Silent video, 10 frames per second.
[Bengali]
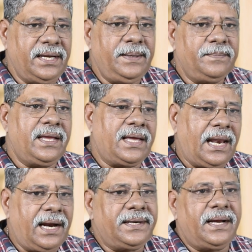কি এই
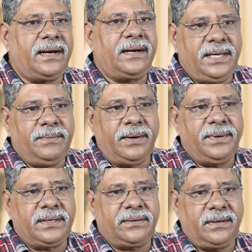খেলাটা
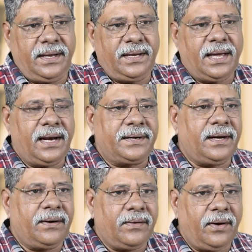কিভাবে এই
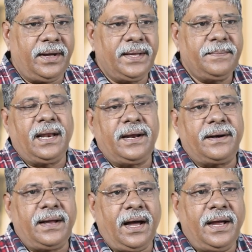খেলাটা হয় খেলার
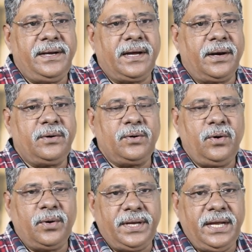আইন
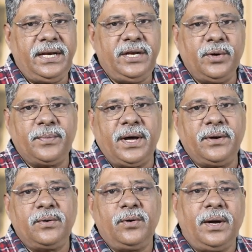কানুনগুলো কি নিয়ম
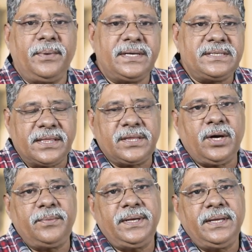কানুনগুলো আমাকে জানতে
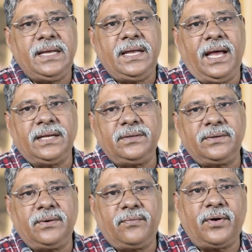হবে একজন
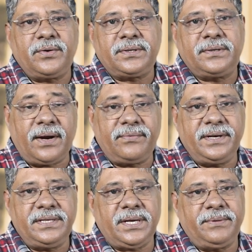ফটোগ্রাফার
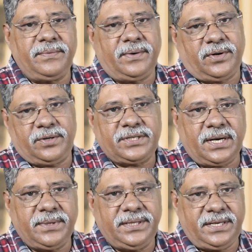হিসাবে বা ফটো
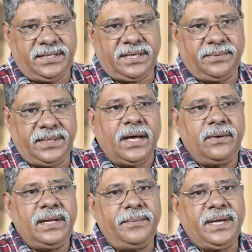সাংবাদিক হিসাবে
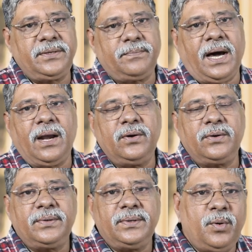তাহলে আমি একজন ভালো
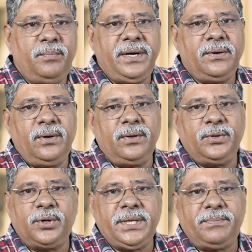মুভমেন্টগুলো
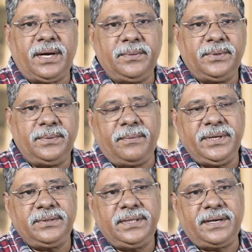ধরতে পারবো আমি
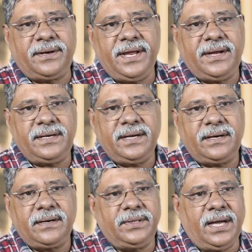যদি ক্রিকেটের
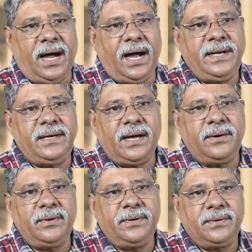যদি আইন
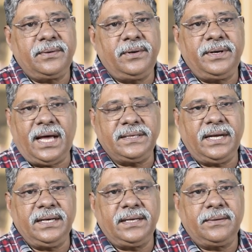কানুনগুলো না
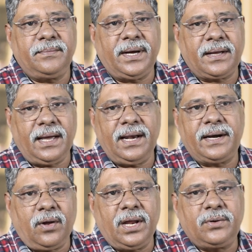জানি বা খেলার
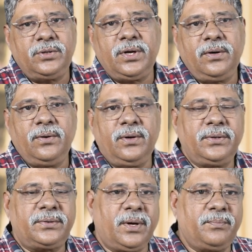কলা কৌশলগুলো
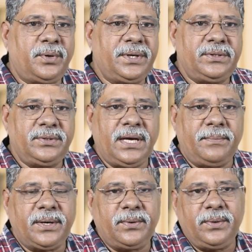সম্পর্কে যদি
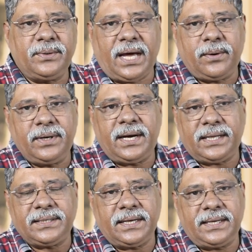আমার কোনো ধারণা
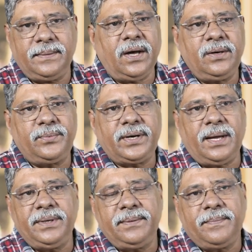না থাকে তাহলে পরে
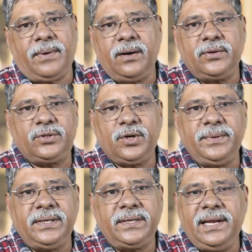আমি ভালো
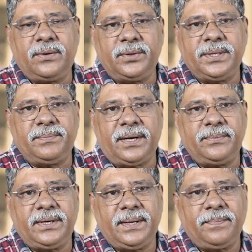ছবি ক্লিক করতে
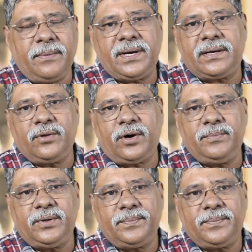পারবো না ক্যামেরার ধর্ম